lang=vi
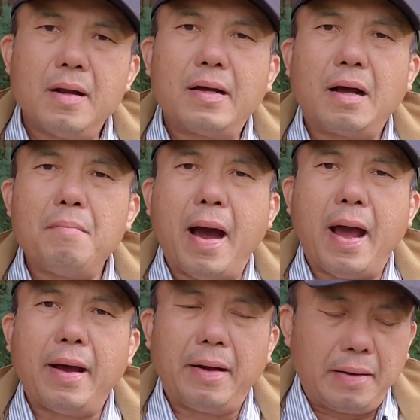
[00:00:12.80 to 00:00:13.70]
để các
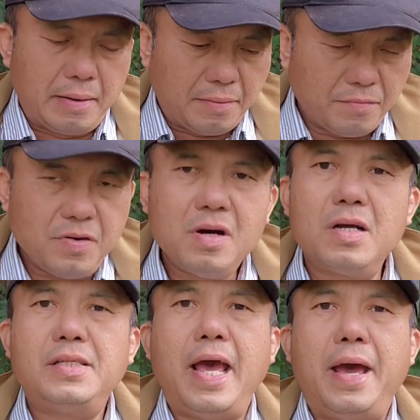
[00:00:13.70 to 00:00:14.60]
bạn
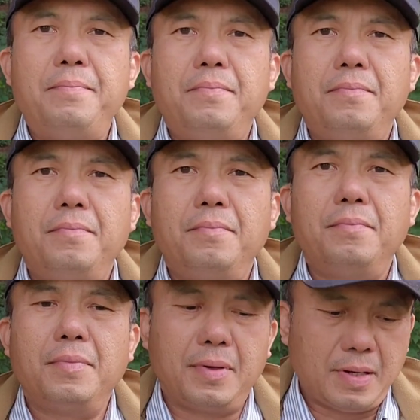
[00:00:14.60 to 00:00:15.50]
vừa xem
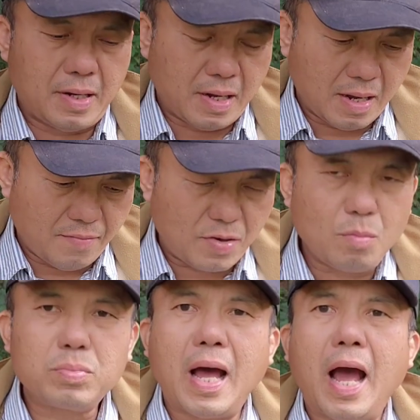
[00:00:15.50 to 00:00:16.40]
à, và
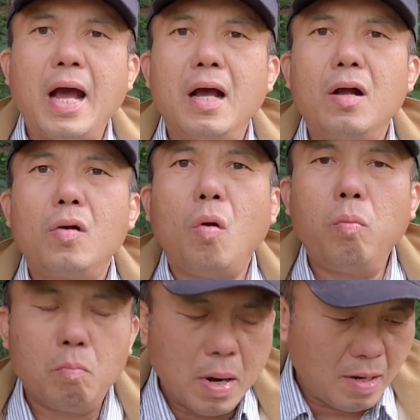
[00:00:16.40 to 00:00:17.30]
chúng ta
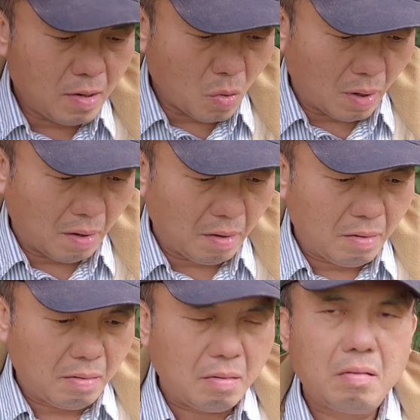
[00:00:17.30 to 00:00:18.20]
cùng bình luận
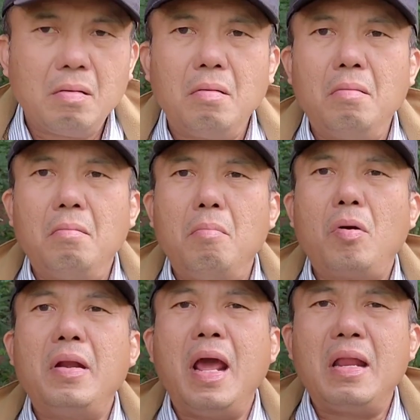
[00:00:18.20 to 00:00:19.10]

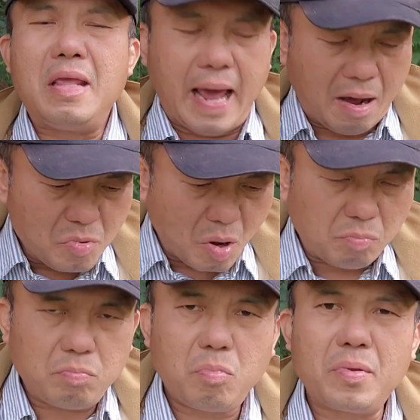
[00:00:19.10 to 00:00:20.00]
cái nền giáo
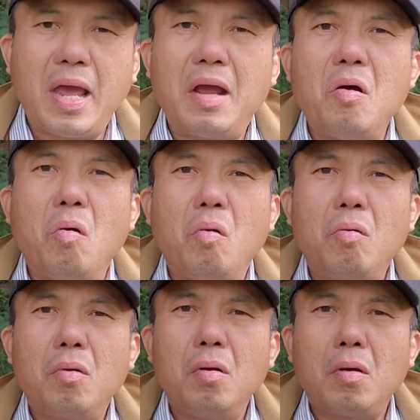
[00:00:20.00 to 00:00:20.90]
dục của chế độ
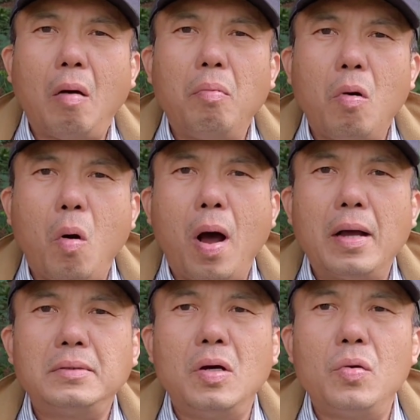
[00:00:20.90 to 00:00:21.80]
Cộng
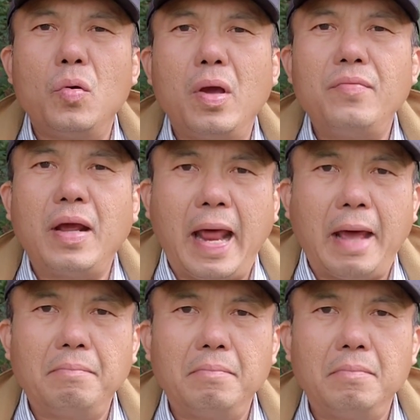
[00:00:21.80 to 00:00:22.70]
hòa xã chủ nghĩa Việt
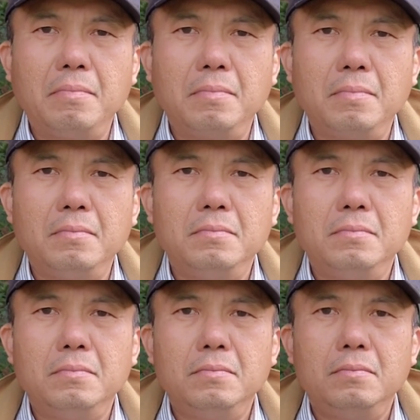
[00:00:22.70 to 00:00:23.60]
Nam
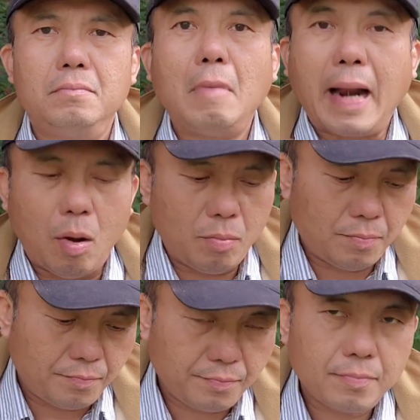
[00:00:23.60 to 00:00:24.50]
bắt đầu
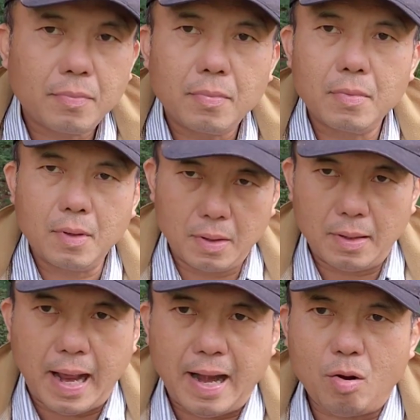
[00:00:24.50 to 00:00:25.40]
à,
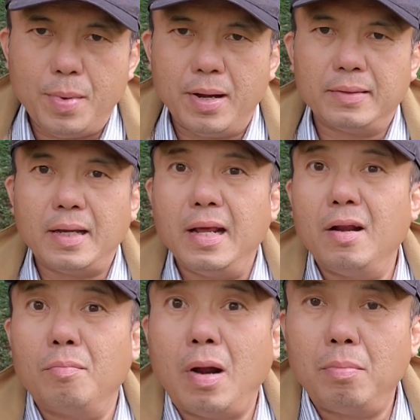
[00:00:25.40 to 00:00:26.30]
nãy nãy có bên này tay đi
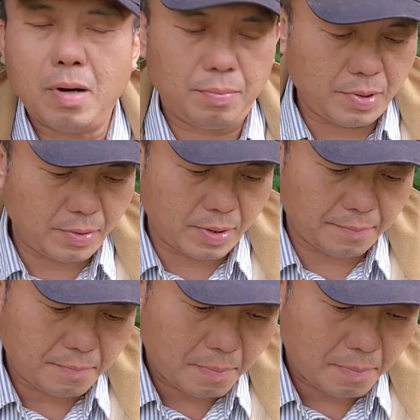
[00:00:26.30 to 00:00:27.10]
rồng rồng rồng dưới nha